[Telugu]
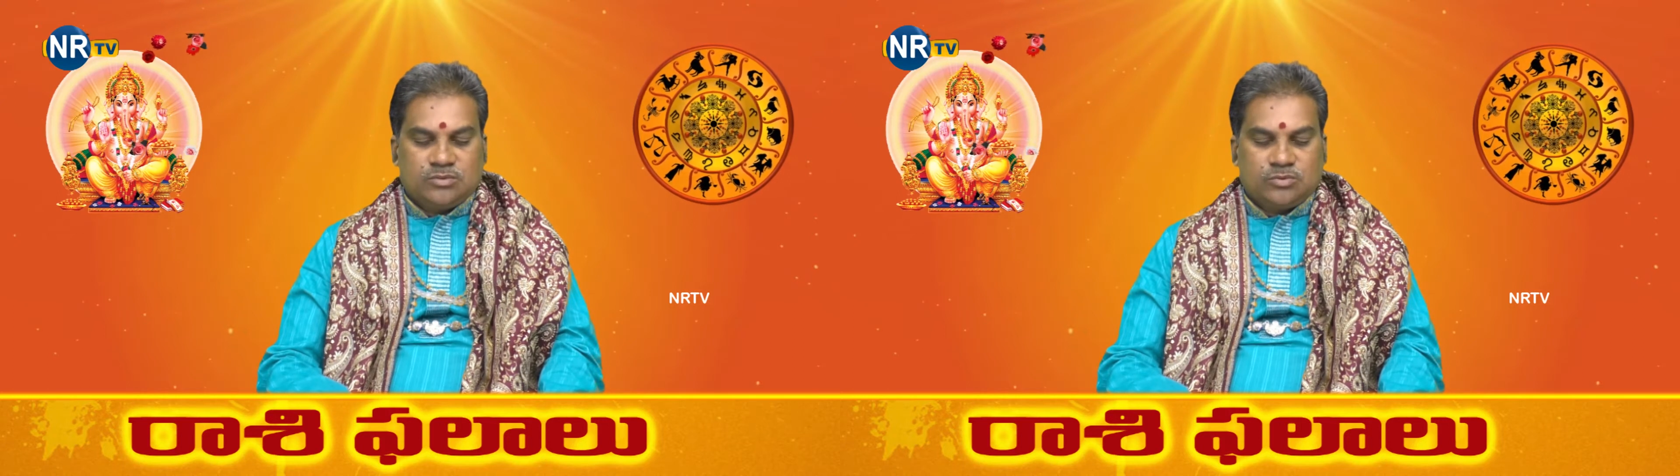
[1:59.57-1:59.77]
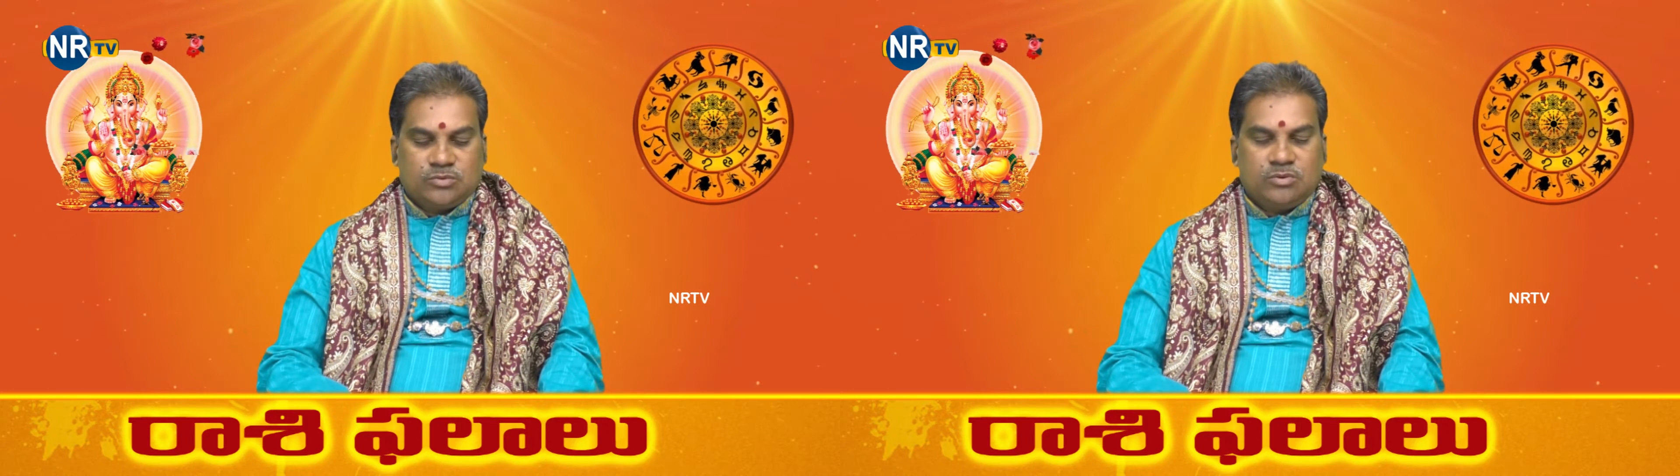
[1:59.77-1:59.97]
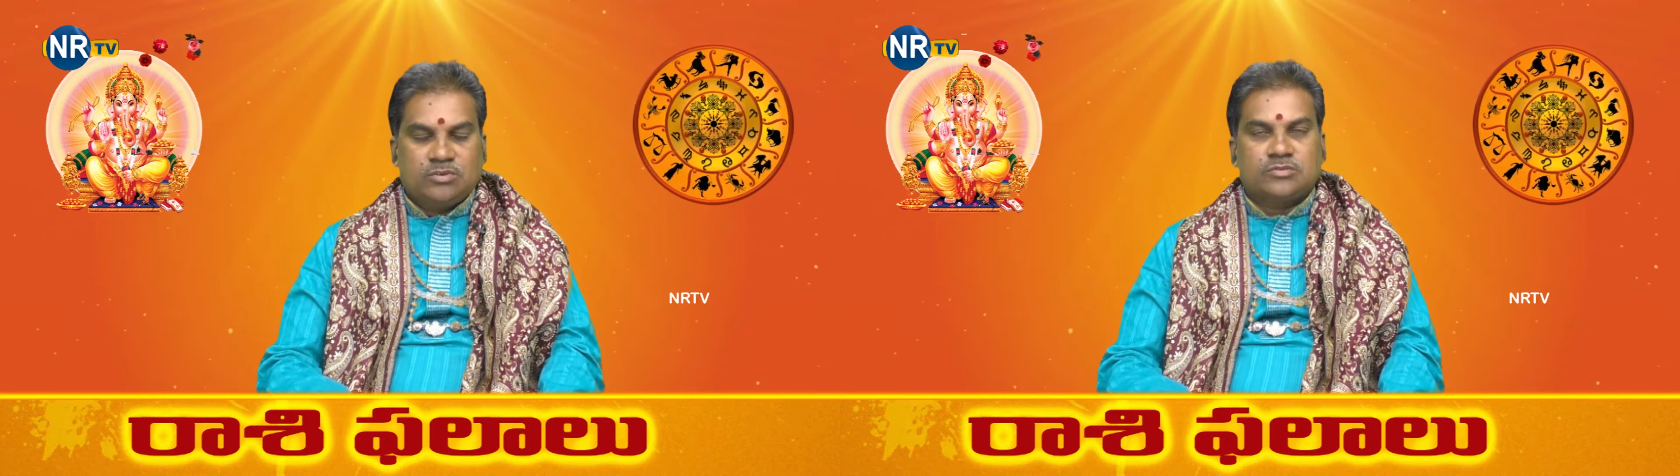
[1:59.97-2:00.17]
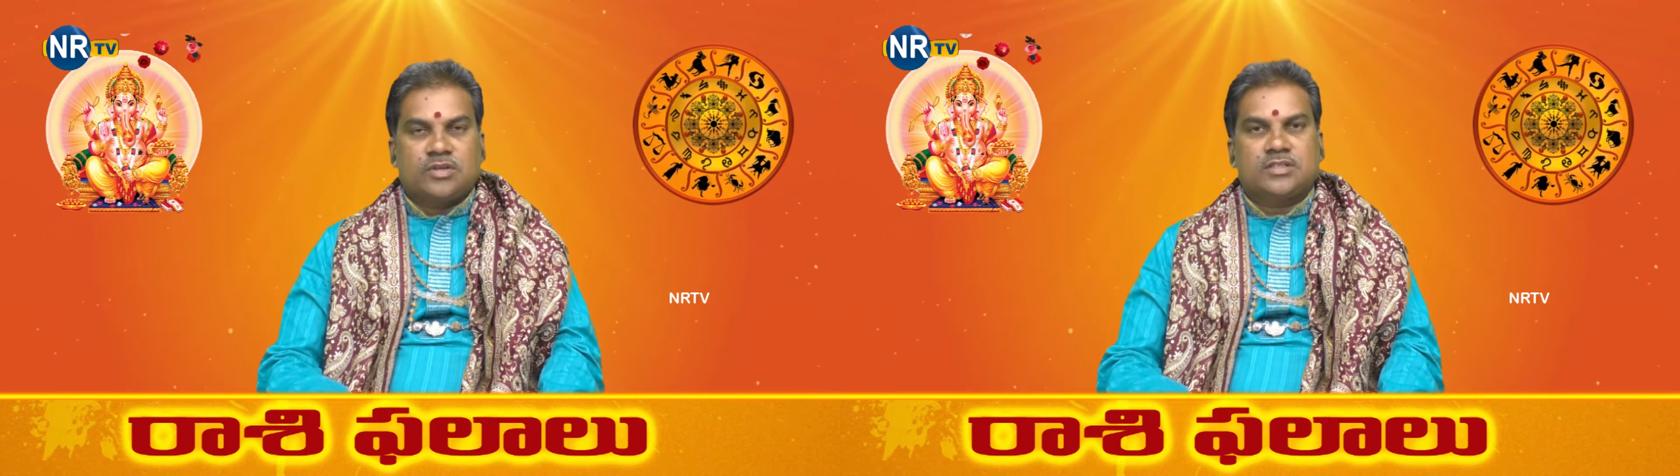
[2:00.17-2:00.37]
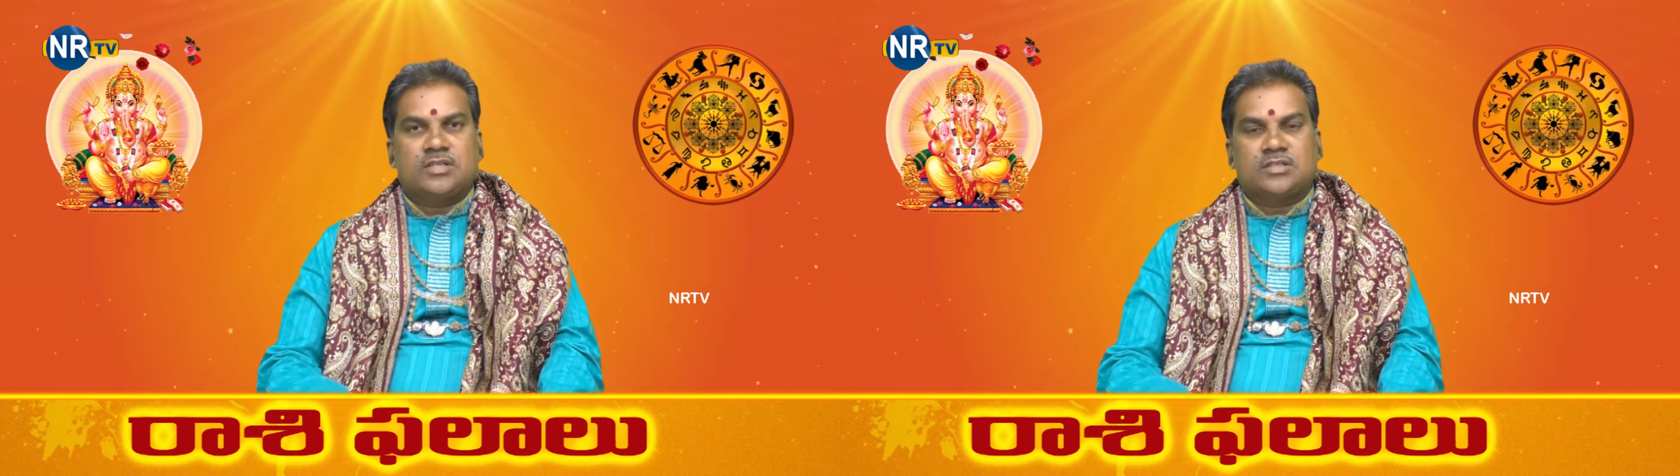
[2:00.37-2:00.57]
శుక్రుడు
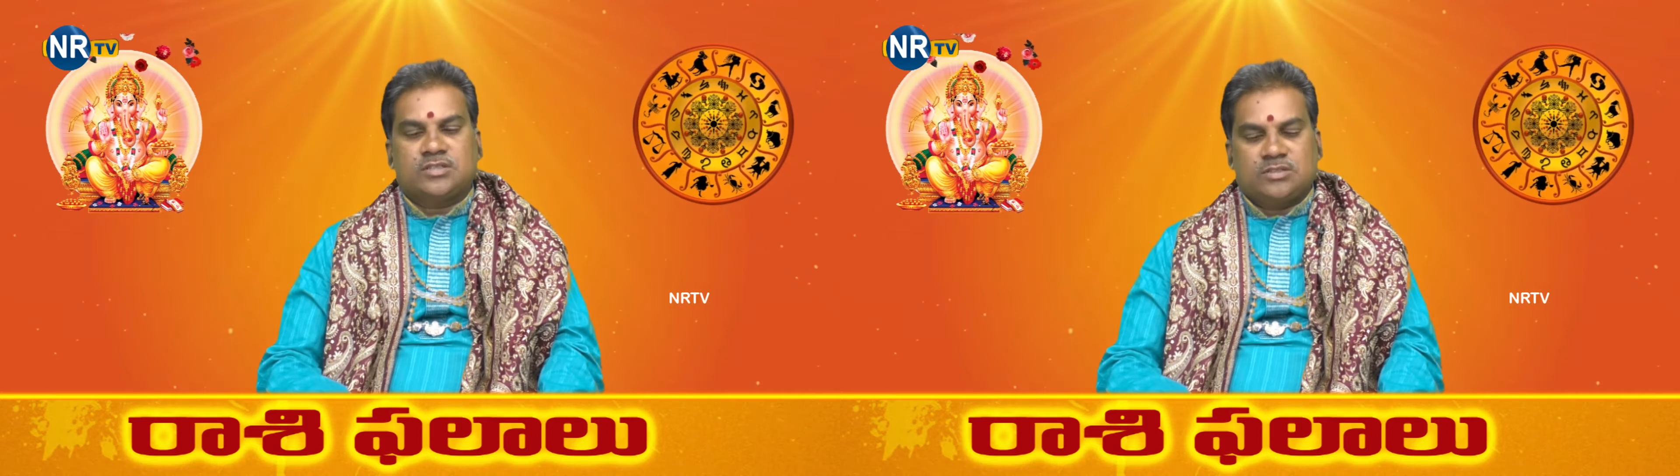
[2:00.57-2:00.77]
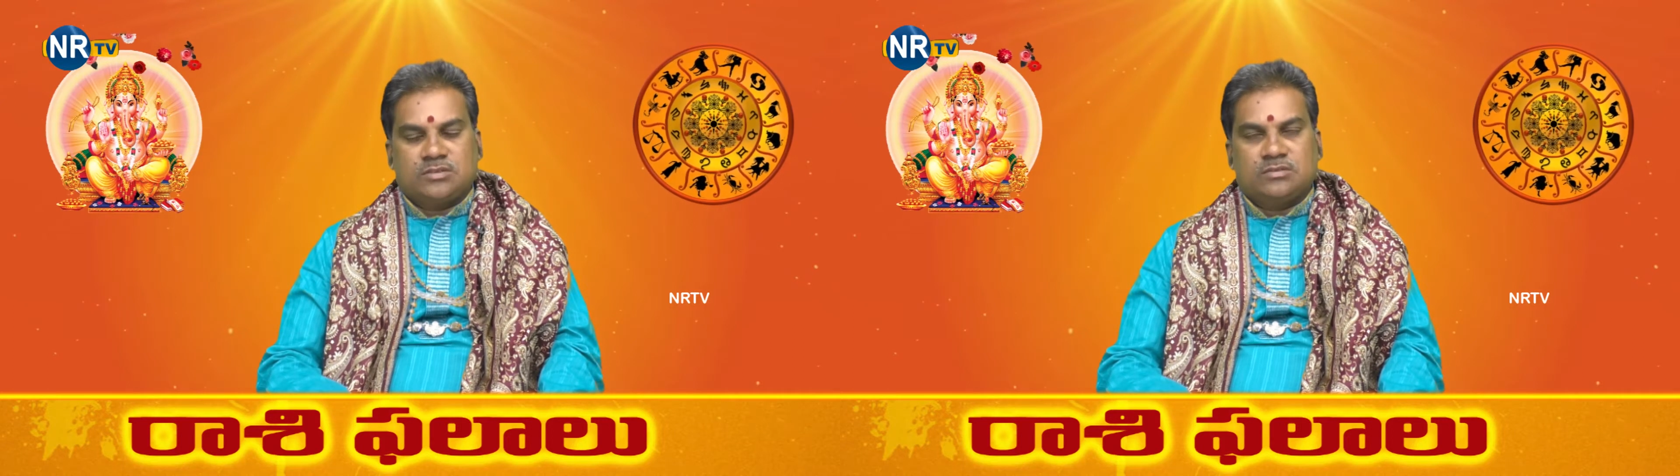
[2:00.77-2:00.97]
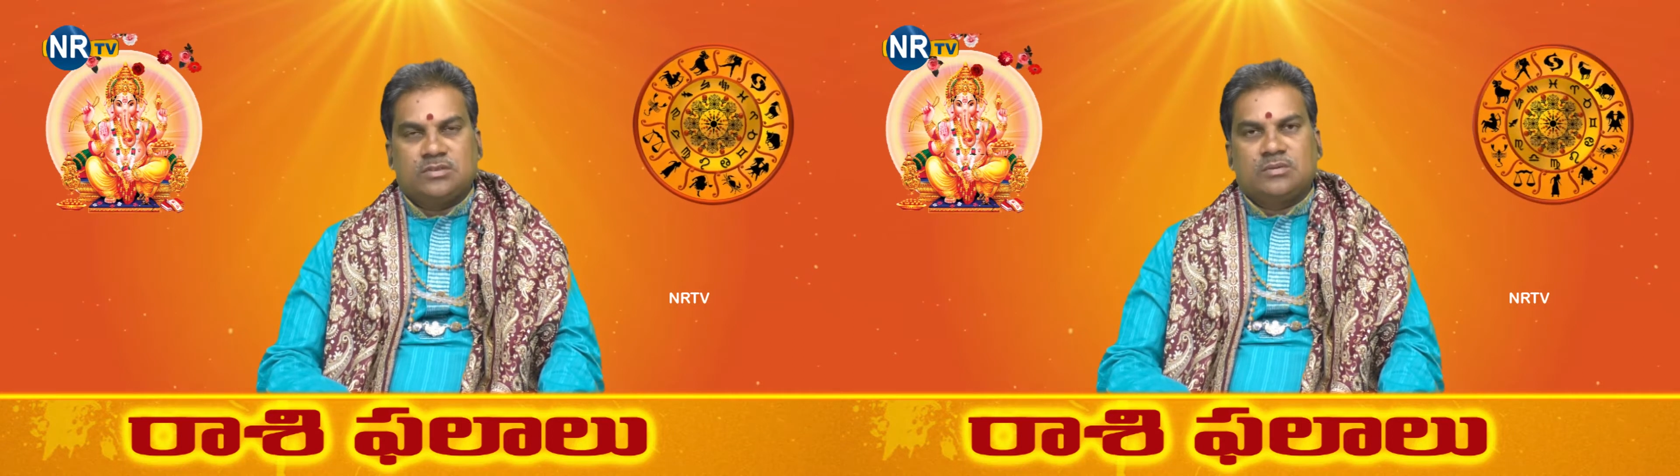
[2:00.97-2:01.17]
స్వాతి నక్షత్రం